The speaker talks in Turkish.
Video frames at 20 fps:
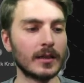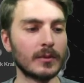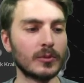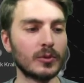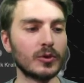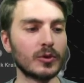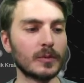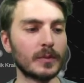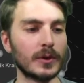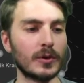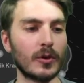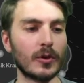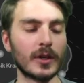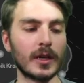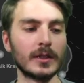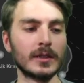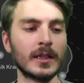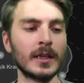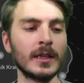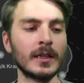büyük bir
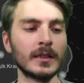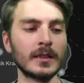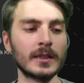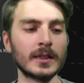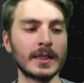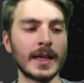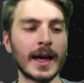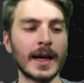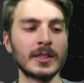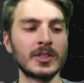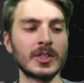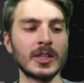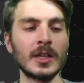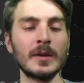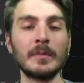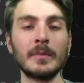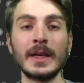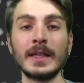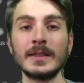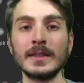oranla gerçeğe
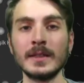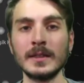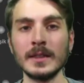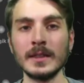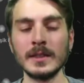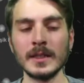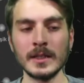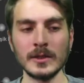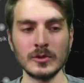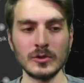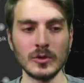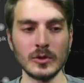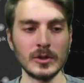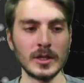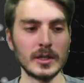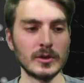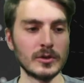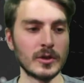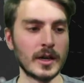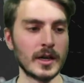benzediği de
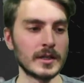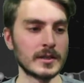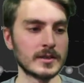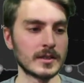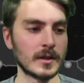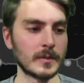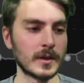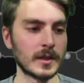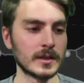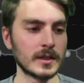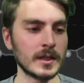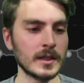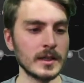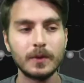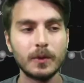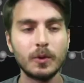söyleniyor aynı zamanda.